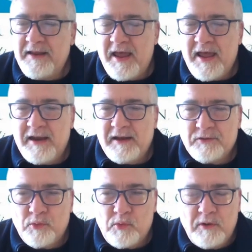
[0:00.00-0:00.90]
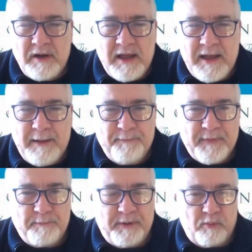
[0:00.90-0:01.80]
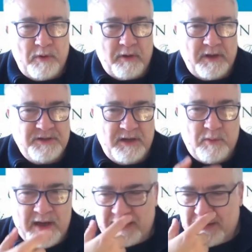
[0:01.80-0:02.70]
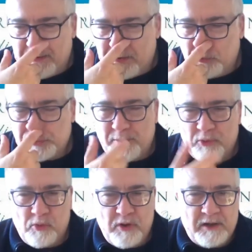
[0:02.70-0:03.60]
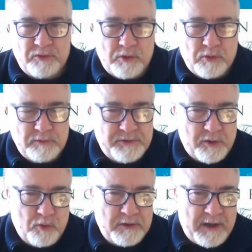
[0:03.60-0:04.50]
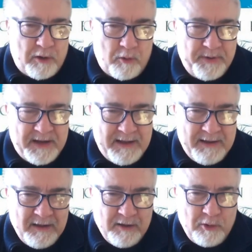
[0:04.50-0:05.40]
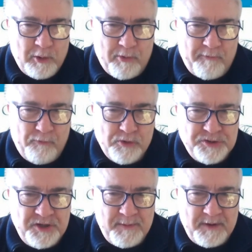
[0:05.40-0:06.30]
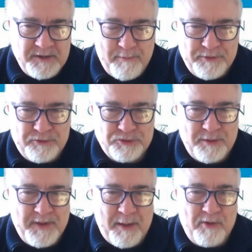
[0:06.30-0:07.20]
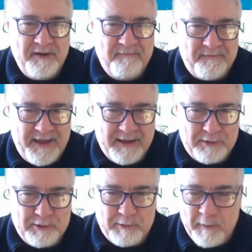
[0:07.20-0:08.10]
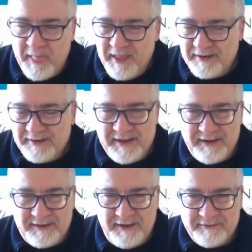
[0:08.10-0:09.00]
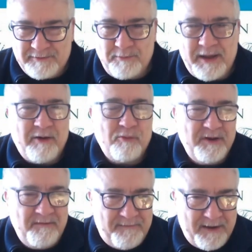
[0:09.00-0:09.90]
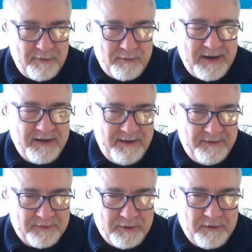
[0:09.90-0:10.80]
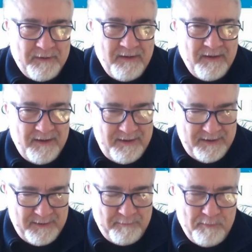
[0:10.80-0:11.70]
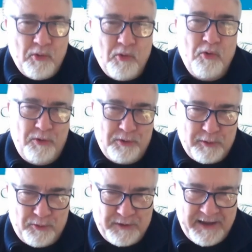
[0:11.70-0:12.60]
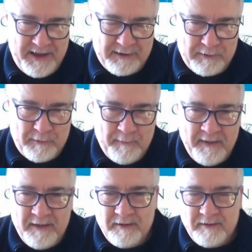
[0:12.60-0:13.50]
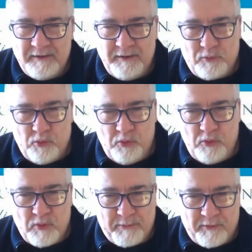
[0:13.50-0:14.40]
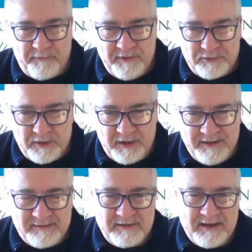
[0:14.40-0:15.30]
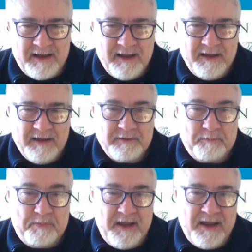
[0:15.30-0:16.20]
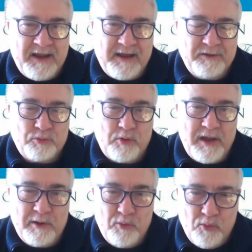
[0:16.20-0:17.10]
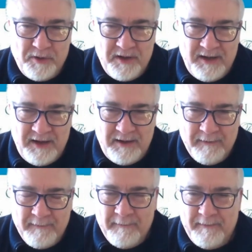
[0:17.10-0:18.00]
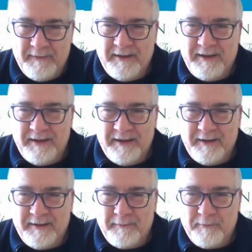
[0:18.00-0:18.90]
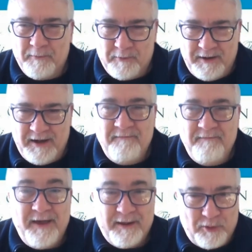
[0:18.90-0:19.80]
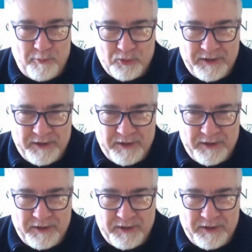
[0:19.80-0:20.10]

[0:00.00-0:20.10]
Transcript: ed è so- la, per quello che ci riguarda, che conosciamo noi, la sua seconda opera. Dopo Fukushima abbiamo l'inferno dantesco, ma un inferno dantesco eh, molto moderno, in cui una professoressa spiega ai suoi alunni eh, l'inferno